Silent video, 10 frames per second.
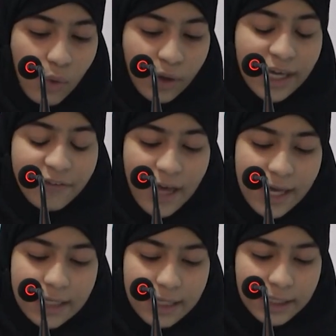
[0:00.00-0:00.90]
وكيف
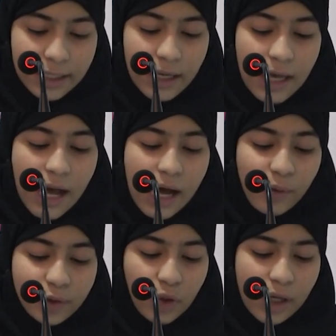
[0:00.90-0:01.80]
أنني
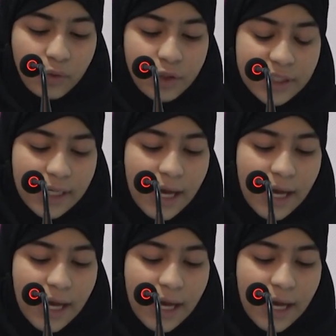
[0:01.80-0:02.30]
حاولت أن أرسل